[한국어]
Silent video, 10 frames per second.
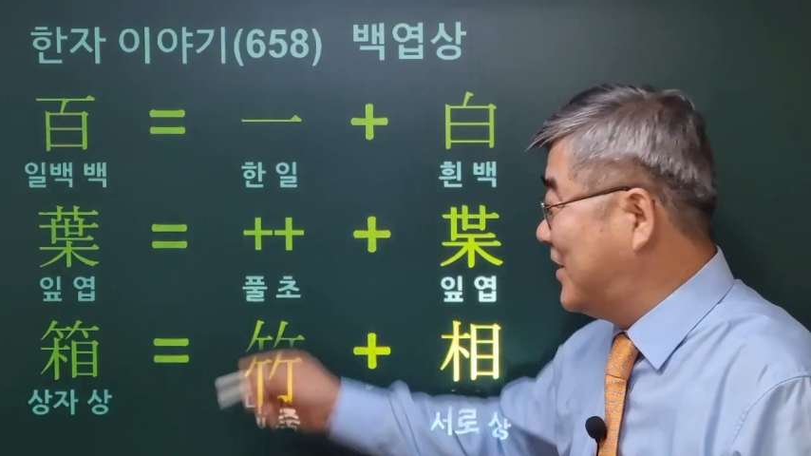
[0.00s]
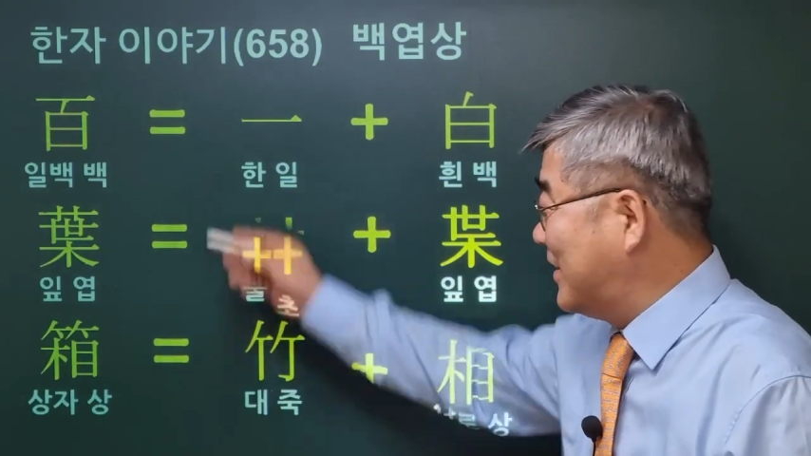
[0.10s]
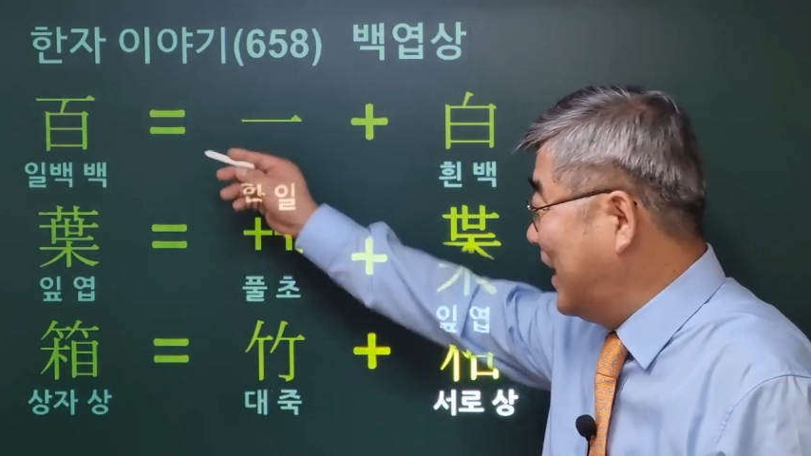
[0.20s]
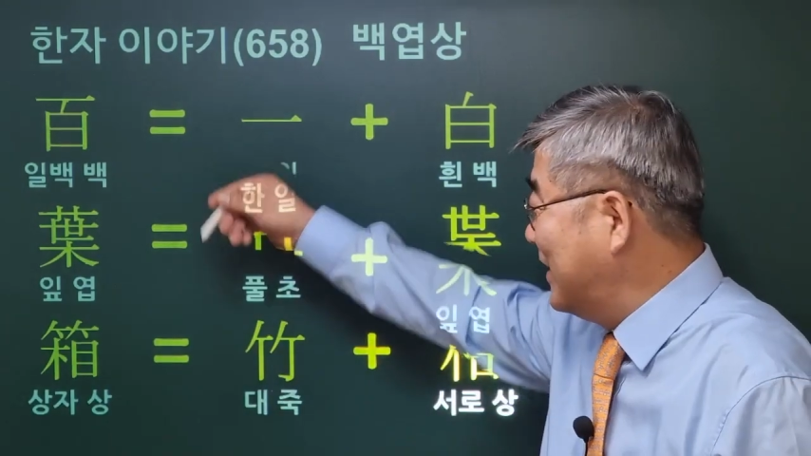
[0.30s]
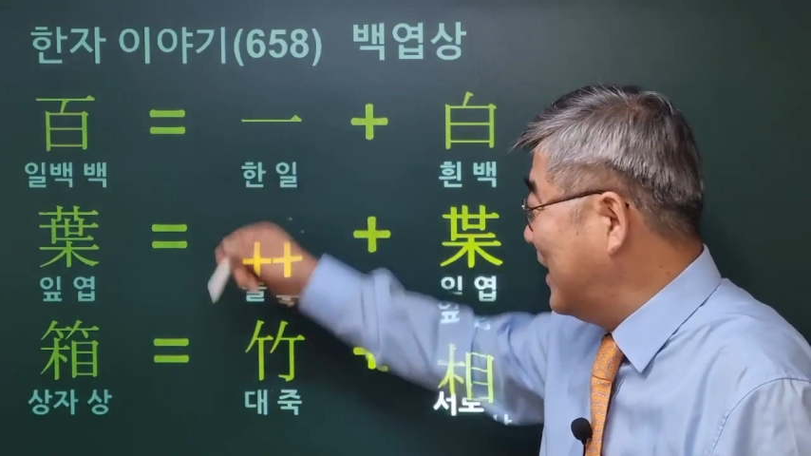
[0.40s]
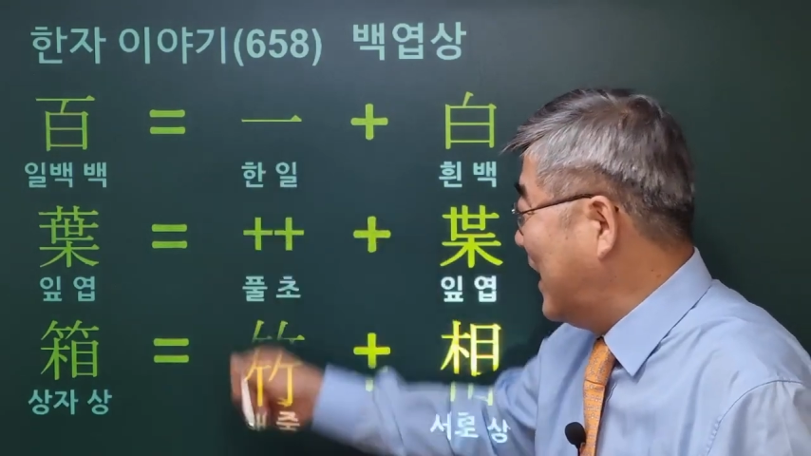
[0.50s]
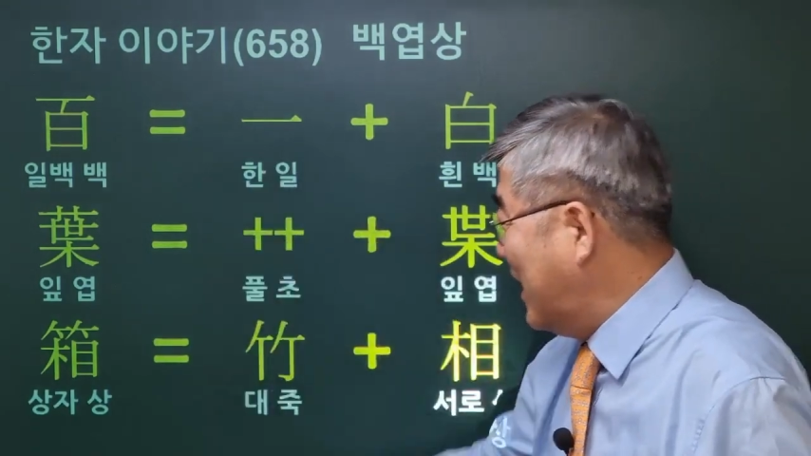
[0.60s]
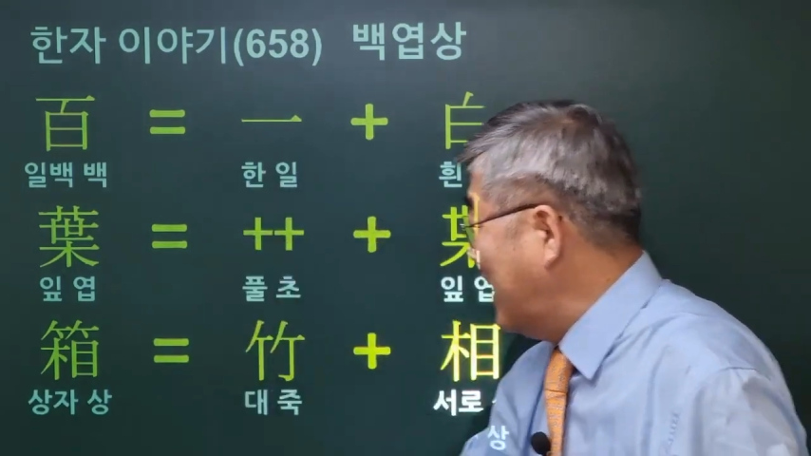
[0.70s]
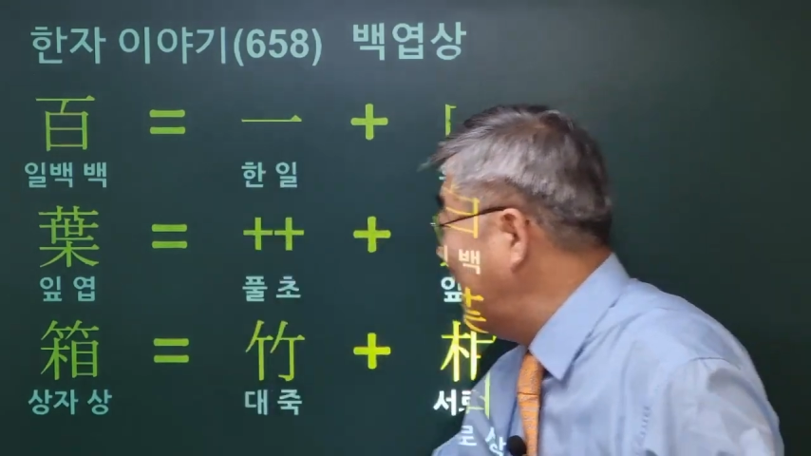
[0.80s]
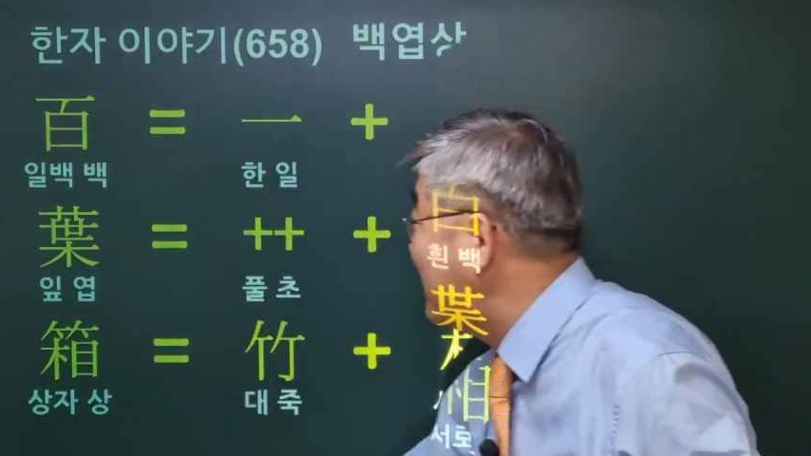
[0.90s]
그래서
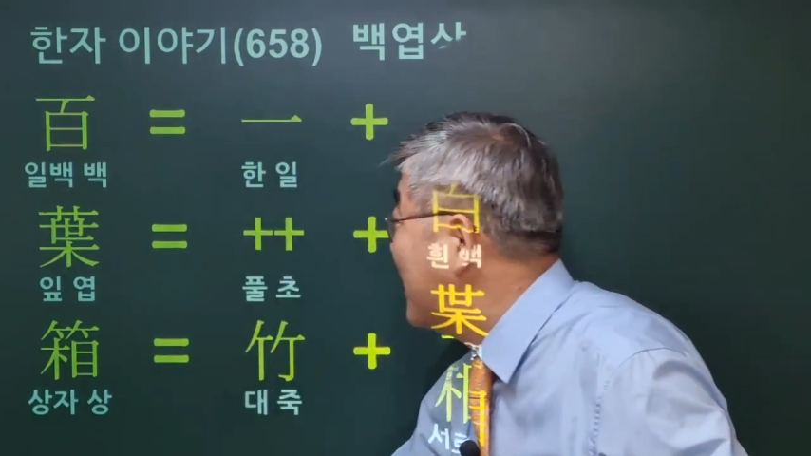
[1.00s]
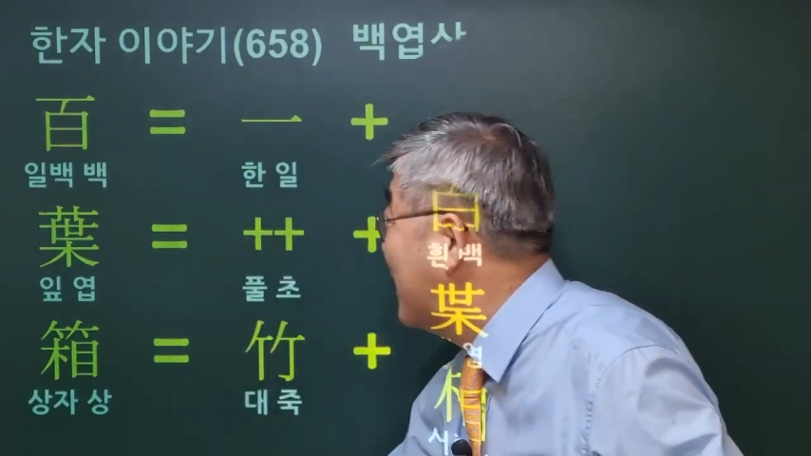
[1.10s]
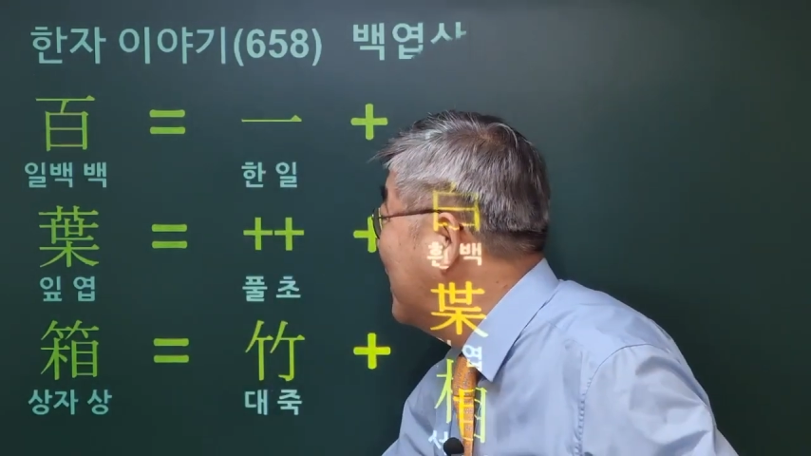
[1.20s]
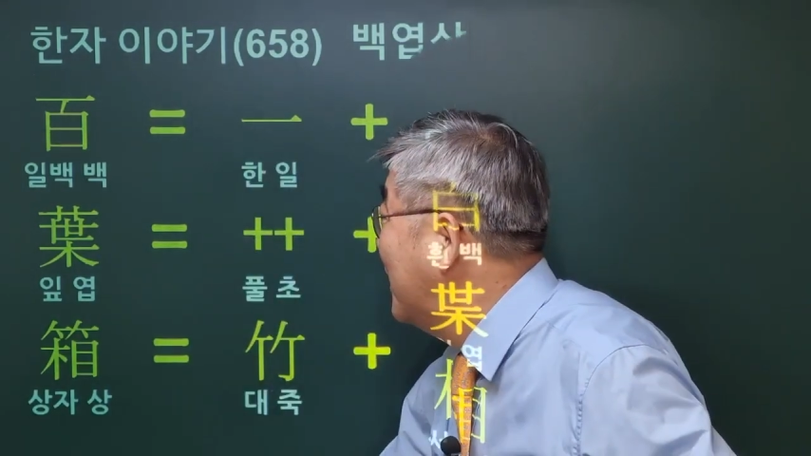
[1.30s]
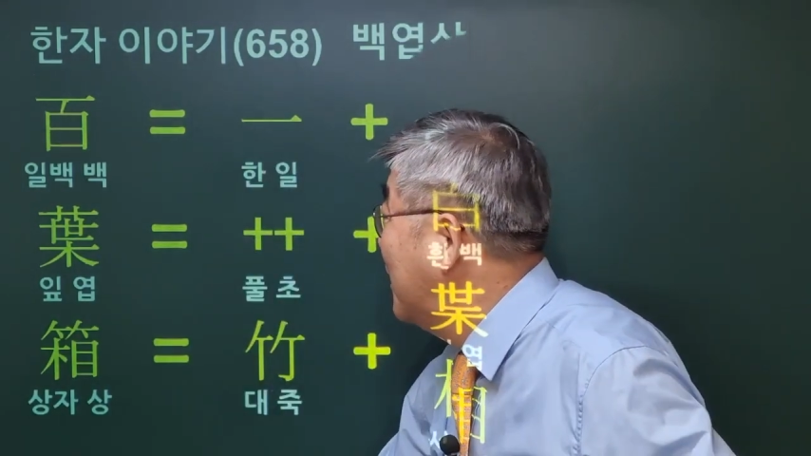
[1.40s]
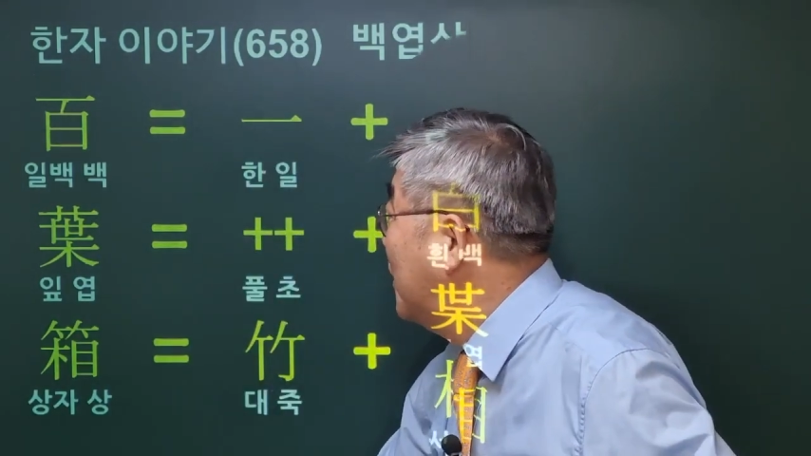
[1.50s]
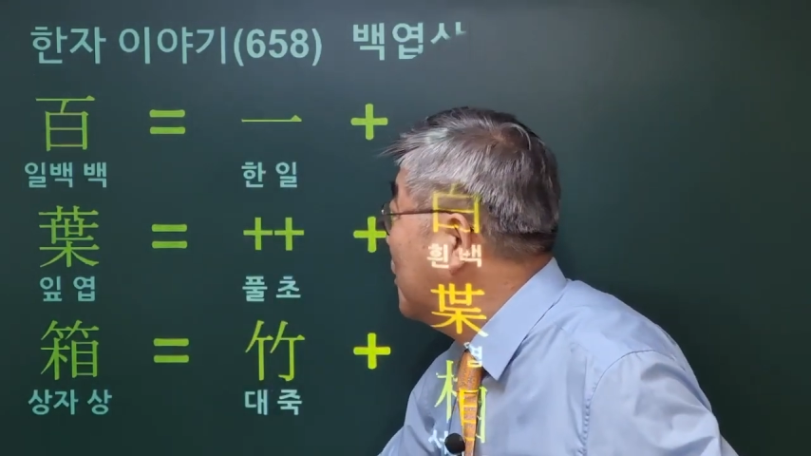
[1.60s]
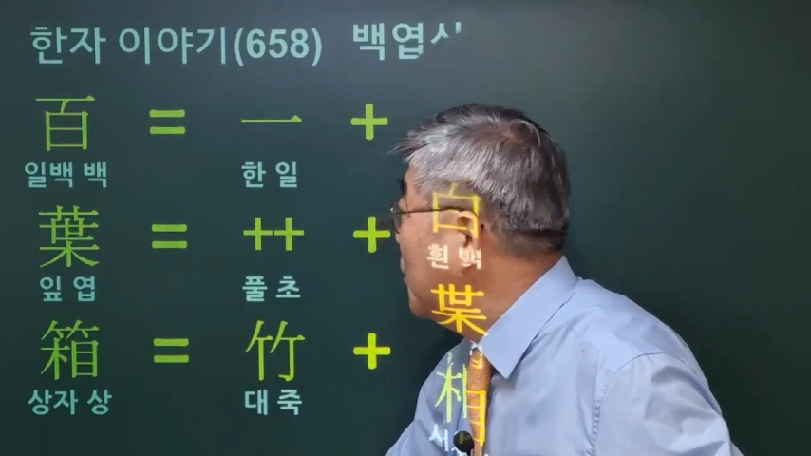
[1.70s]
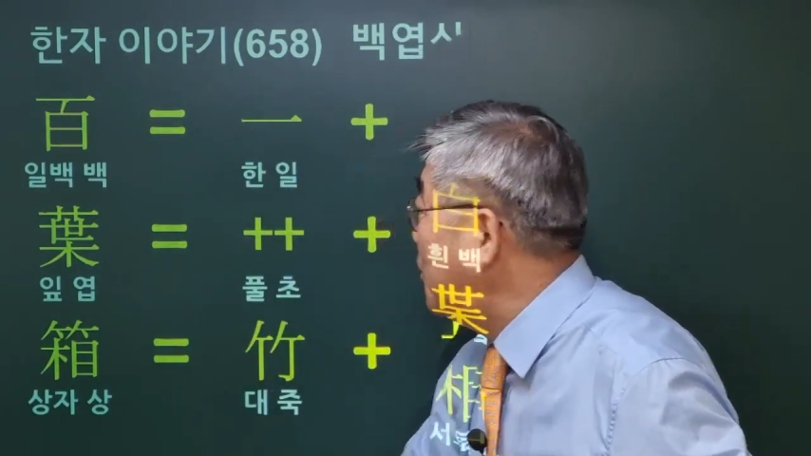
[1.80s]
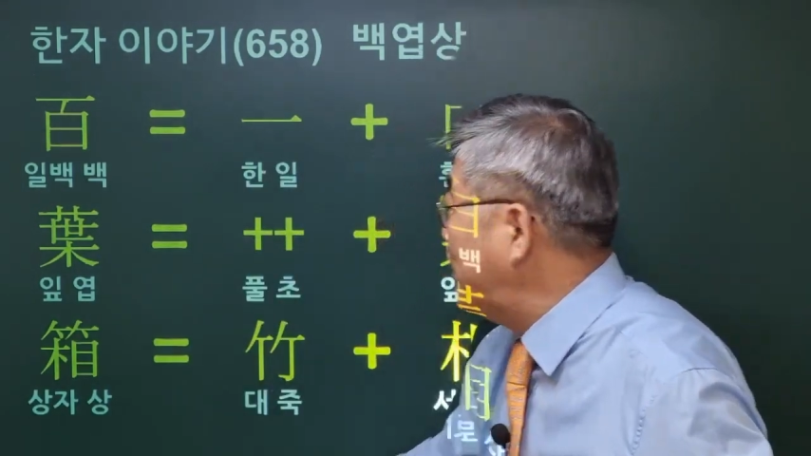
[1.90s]
상자다. 할때
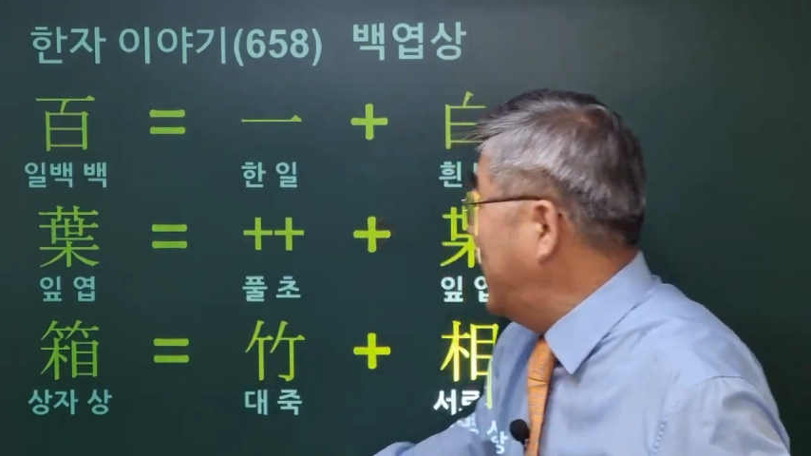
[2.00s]
어,